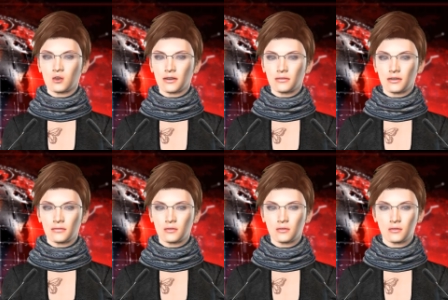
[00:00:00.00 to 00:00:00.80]
dek dedi
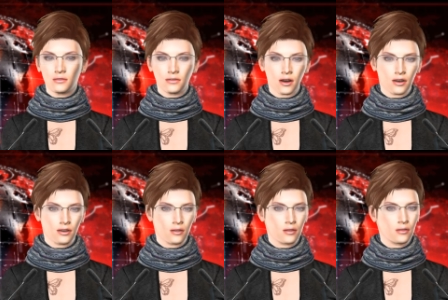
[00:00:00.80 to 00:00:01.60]
Dediaç,
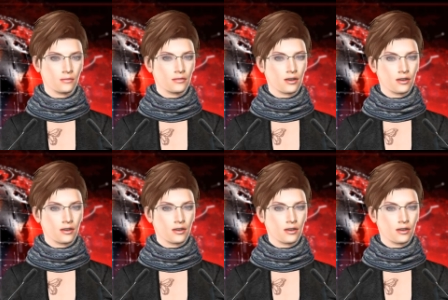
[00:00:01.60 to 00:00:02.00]
Selanik,